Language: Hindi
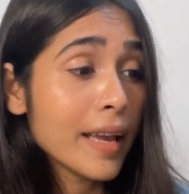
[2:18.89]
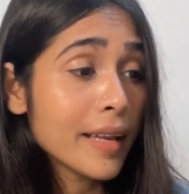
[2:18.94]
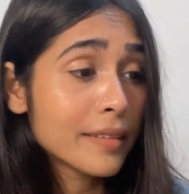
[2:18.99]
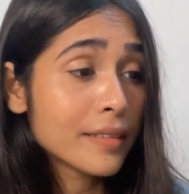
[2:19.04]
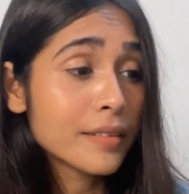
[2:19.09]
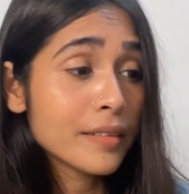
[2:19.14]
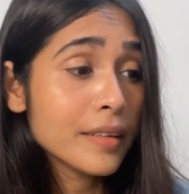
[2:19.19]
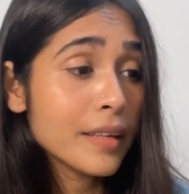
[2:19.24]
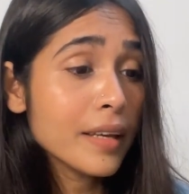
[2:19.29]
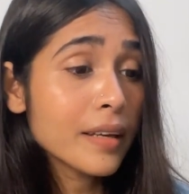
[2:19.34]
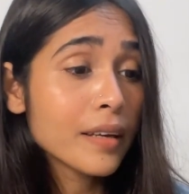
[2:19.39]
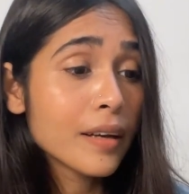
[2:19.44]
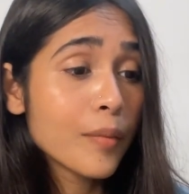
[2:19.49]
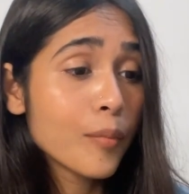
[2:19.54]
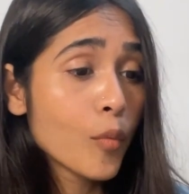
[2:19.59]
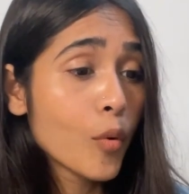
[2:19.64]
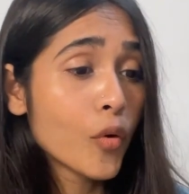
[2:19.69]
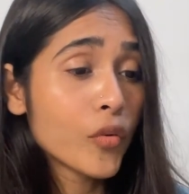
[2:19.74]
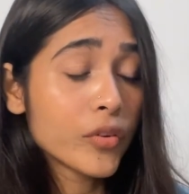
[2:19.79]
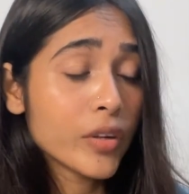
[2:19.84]
इथनिक
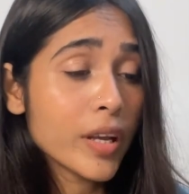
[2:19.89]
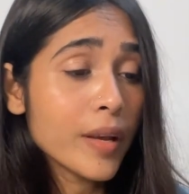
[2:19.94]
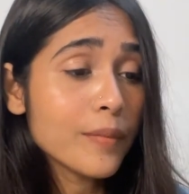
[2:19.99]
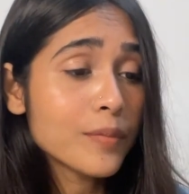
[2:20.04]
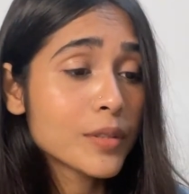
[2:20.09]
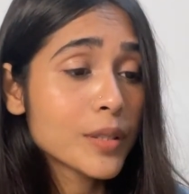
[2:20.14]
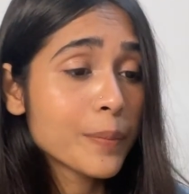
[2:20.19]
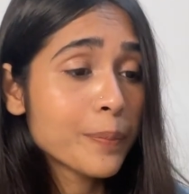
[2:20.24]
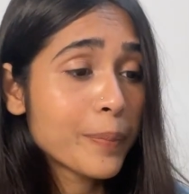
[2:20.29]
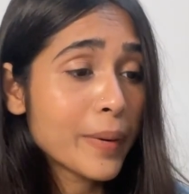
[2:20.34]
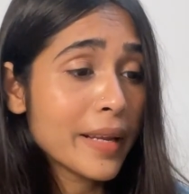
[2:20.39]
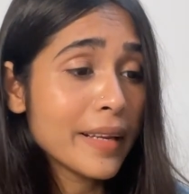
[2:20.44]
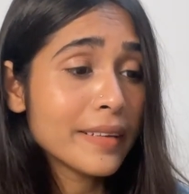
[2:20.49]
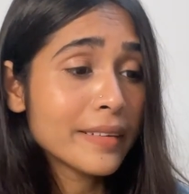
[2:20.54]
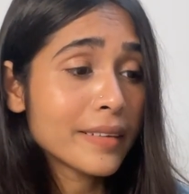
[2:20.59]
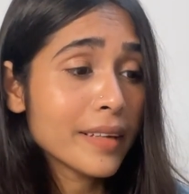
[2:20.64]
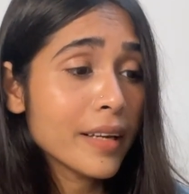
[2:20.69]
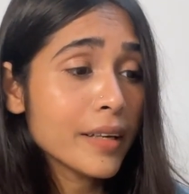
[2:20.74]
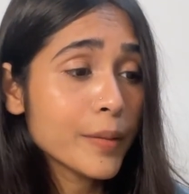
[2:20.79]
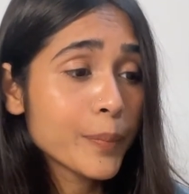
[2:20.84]
मोटिव
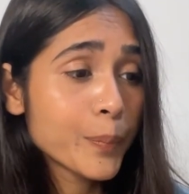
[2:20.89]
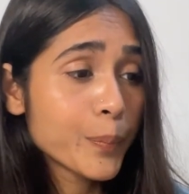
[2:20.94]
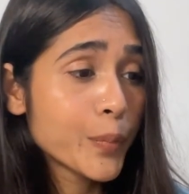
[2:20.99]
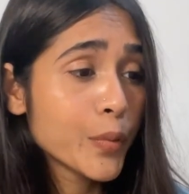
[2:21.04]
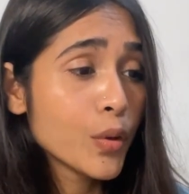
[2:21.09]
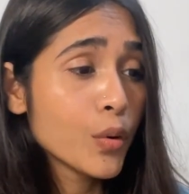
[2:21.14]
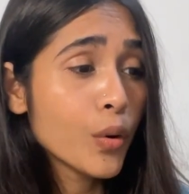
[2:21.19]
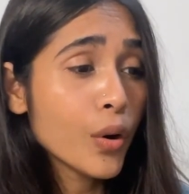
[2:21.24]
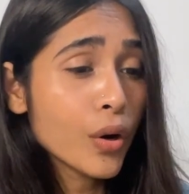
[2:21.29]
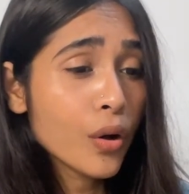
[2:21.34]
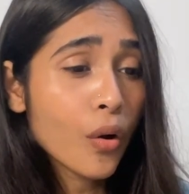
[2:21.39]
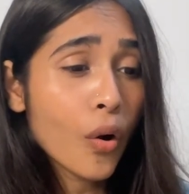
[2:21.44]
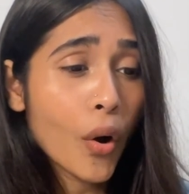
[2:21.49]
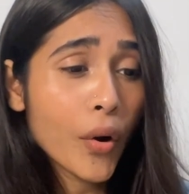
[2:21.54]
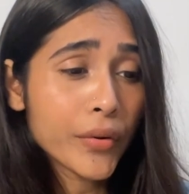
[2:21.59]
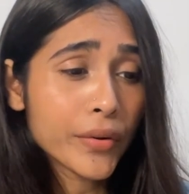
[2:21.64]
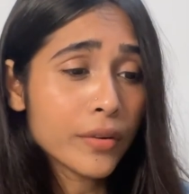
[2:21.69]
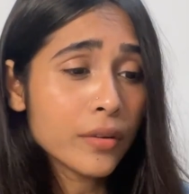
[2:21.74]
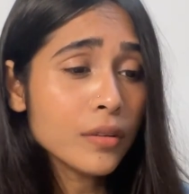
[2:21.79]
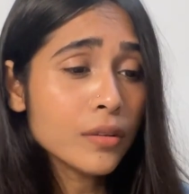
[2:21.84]
प्रिंटेड प्योर
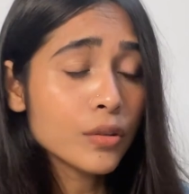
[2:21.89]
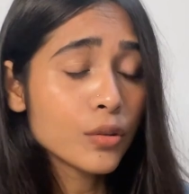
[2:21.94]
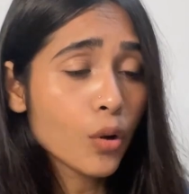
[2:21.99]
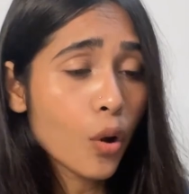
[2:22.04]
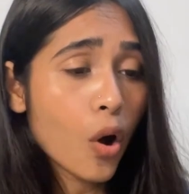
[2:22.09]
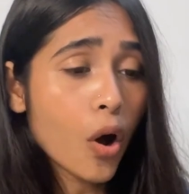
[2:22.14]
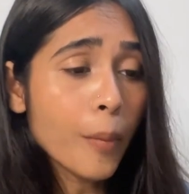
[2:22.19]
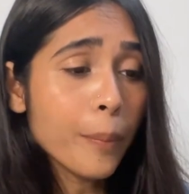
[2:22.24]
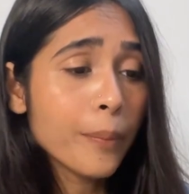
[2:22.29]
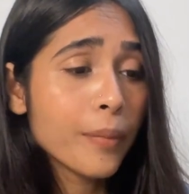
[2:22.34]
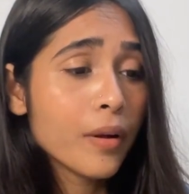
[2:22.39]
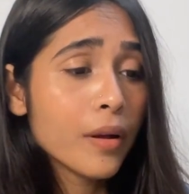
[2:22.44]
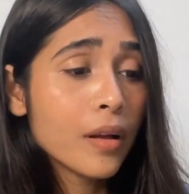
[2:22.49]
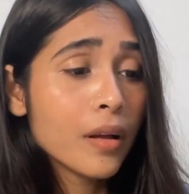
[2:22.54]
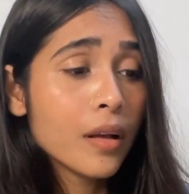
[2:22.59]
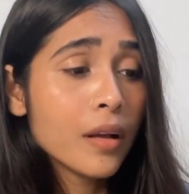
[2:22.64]
कॉटन टॉप